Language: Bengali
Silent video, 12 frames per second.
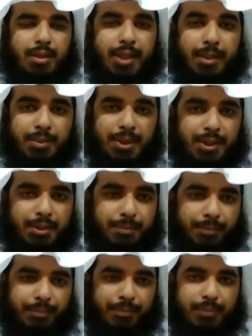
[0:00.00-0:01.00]
দাবি
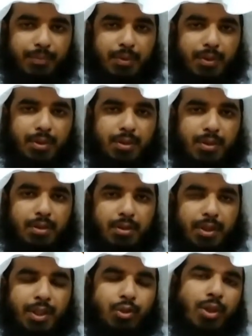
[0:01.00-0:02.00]

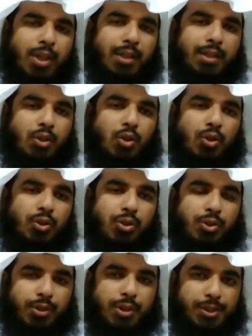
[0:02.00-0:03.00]
এগুলো আল্লাহ তার
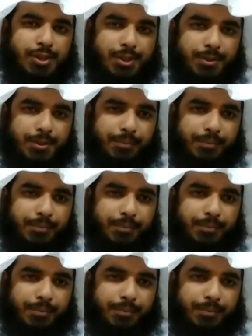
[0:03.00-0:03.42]
খণ্ডন করেছেন